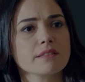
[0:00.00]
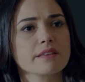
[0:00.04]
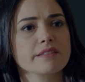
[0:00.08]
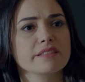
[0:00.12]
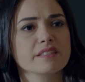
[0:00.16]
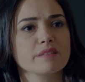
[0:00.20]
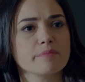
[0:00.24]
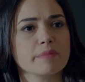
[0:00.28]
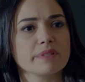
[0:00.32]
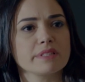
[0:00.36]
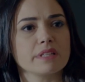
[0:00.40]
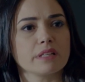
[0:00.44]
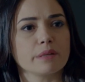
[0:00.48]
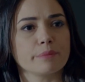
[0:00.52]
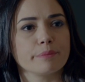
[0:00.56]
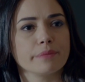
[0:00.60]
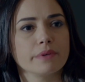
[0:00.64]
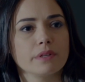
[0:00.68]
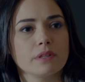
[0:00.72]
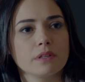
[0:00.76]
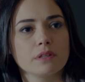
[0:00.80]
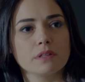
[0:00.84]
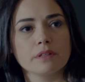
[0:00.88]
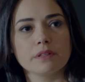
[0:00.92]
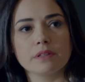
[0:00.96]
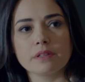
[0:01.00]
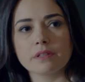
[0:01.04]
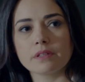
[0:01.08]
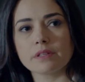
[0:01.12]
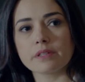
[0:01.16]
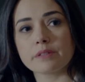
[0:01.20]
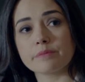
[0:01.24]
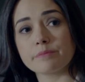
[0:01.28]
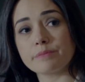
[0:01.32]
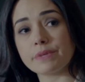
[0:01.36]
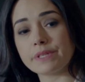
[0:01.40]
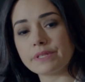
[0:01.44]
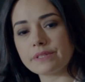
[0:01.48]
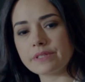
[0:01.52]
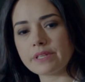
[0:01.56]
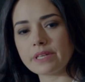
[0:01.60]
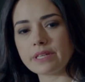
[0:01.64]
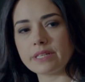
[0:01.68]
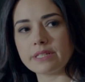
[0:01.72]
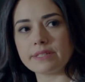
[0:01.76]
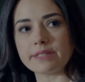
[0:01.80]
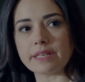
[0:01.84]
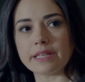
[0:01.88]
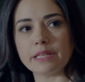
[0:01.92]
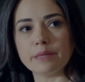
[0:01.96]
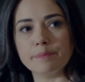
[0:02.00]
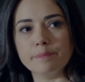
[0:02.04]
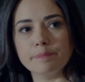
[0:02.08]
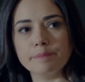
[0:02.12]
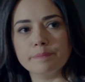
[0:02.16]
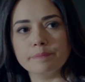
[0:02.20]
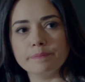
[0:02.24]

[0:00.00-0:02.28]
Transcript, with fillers: teslim edelim. Biz de gidelim.